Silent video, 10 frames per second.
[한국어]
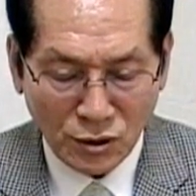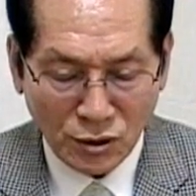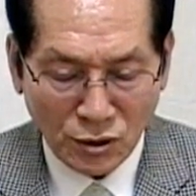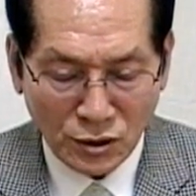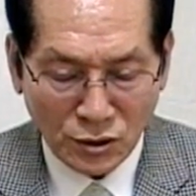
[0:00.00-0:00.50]

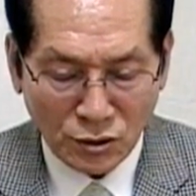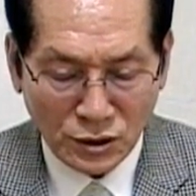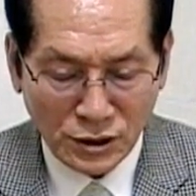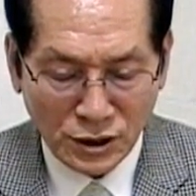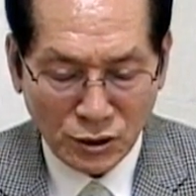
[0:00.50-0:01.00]
어,
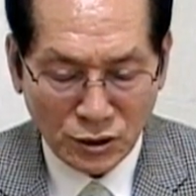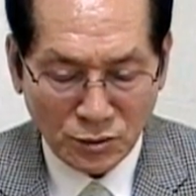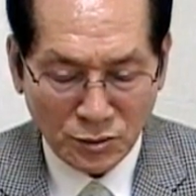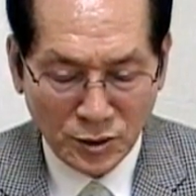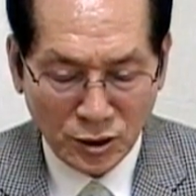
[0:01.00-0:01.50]
이곳을
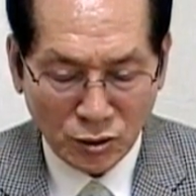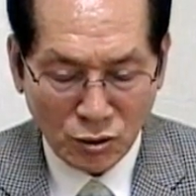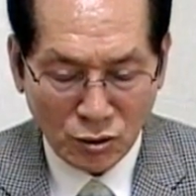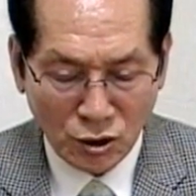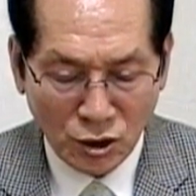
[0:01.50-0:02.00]
채웠으며
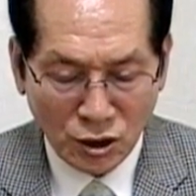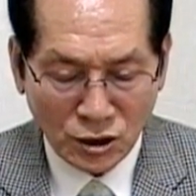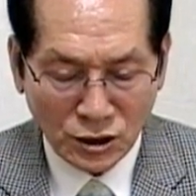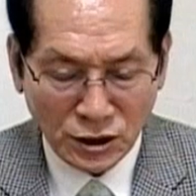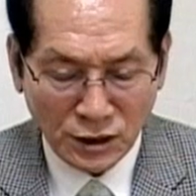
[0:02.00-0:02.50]
또
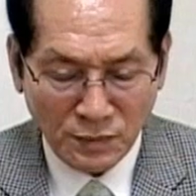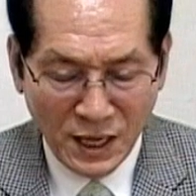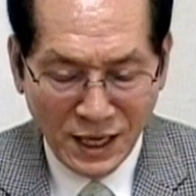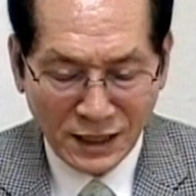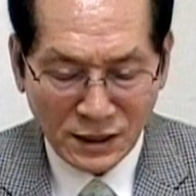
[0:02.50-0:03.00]
그들이
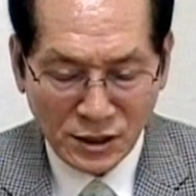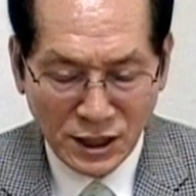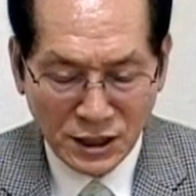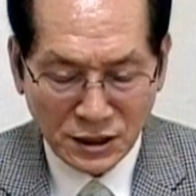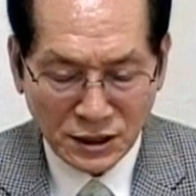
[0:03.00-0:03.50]
바알을
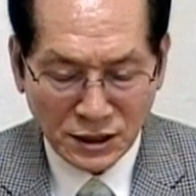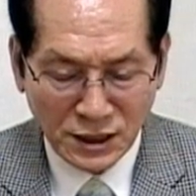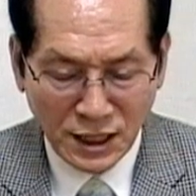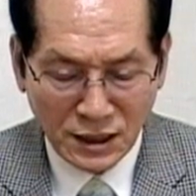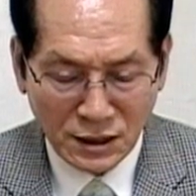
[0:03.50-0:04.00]
위하여
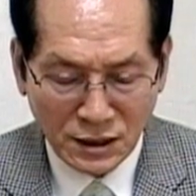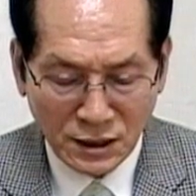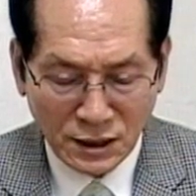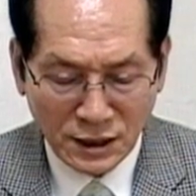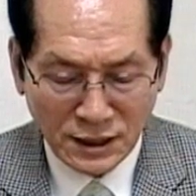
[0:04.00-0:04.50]
신당을
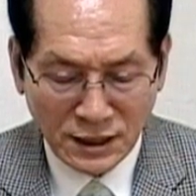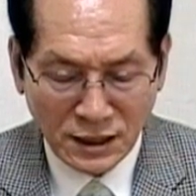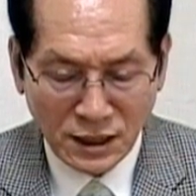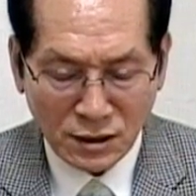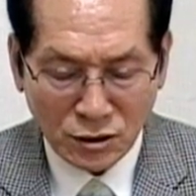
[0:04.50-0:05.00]

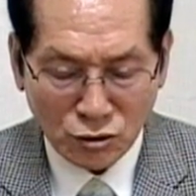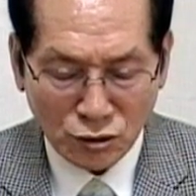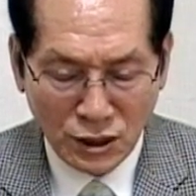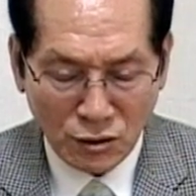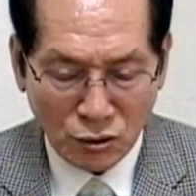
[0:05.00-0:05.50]
산당을
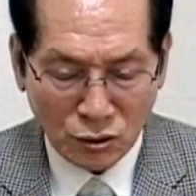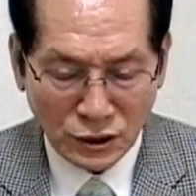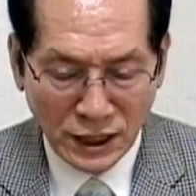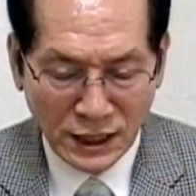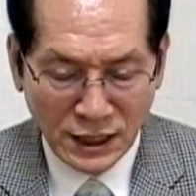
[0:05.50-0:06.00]
건축하고
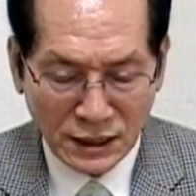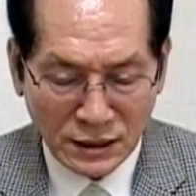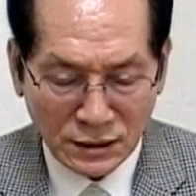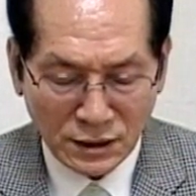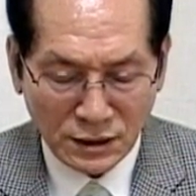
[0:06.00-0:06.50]
자기
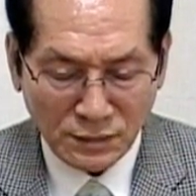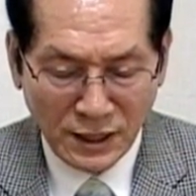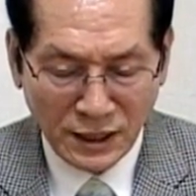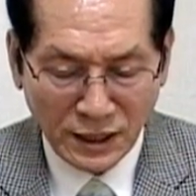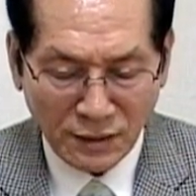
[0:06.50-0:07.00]
아들들을
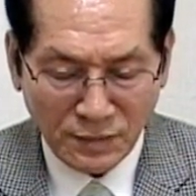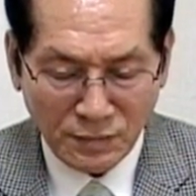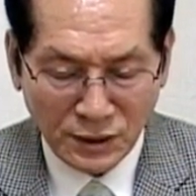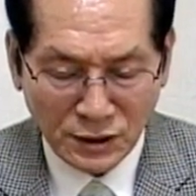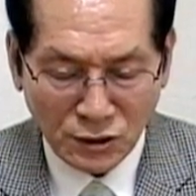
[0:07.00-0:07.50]
바알에게
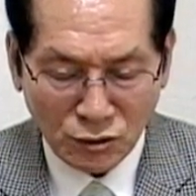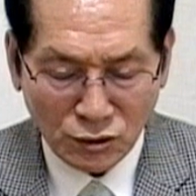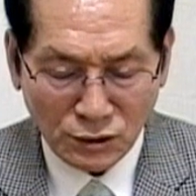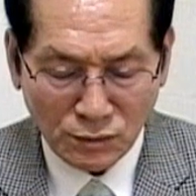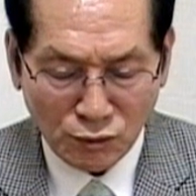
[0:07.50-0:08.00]
번제로
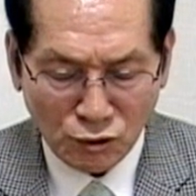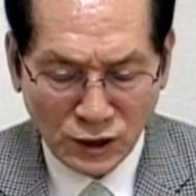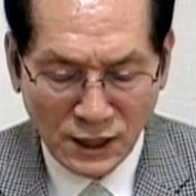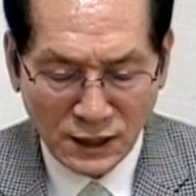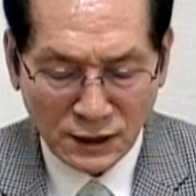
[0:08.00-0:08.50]

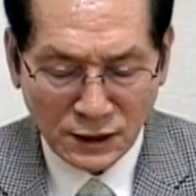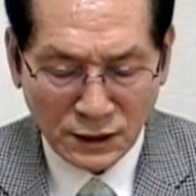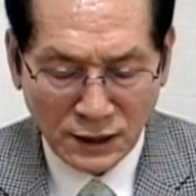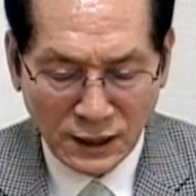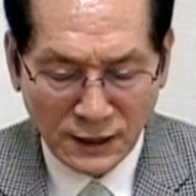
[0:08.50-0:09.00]
불살라
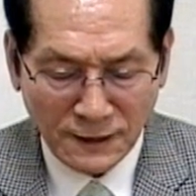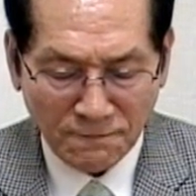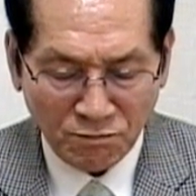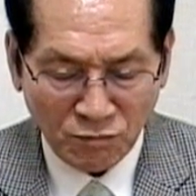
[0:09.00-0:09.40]
드렸나니